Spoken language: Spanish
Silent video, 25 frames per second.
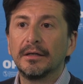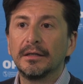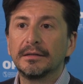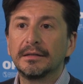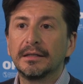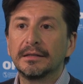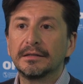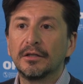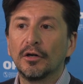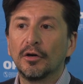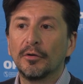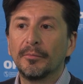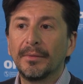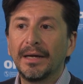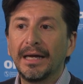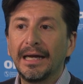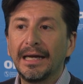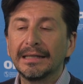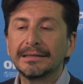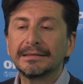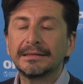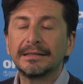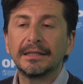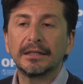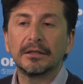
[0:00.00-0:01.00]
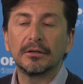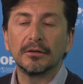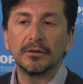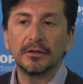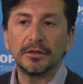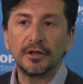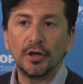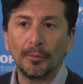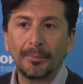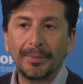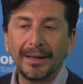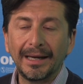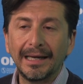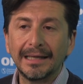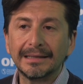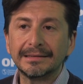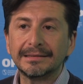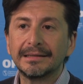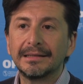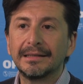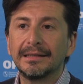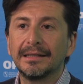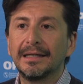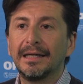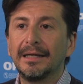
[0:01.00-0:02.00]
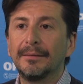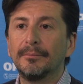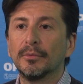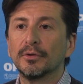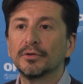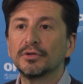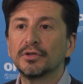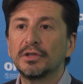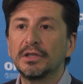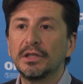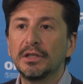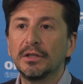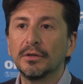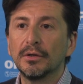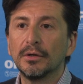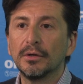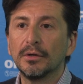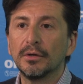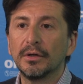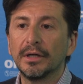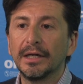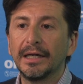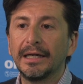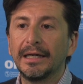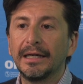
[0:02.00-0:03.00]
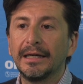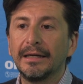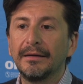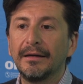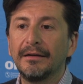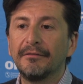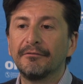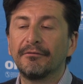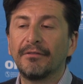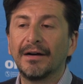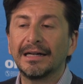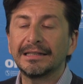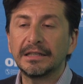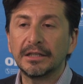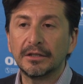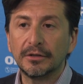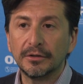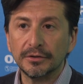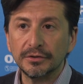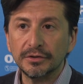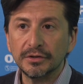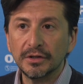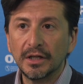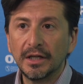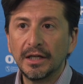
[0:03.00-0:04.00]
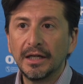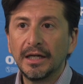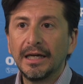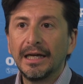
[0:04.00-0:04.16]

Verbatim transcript: desde OMS y, con, y OPS hemos sido enfáticos